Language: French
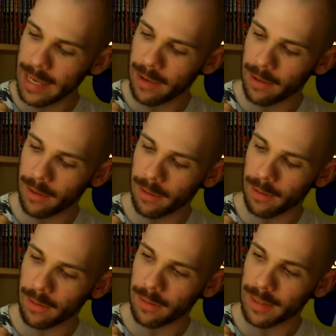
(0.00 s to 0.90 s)
euh,
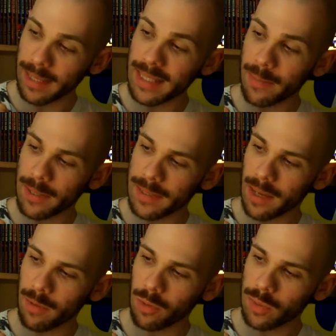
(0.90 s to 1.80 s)
est, très
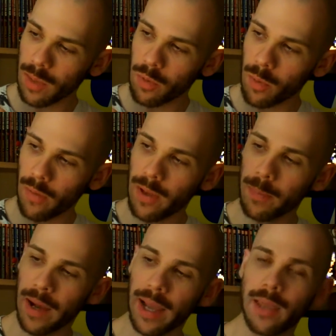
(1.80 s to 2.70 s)
appréciable, tout simplement, avec
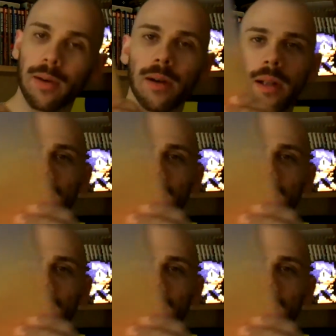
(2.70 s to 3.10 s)
pareil, euh,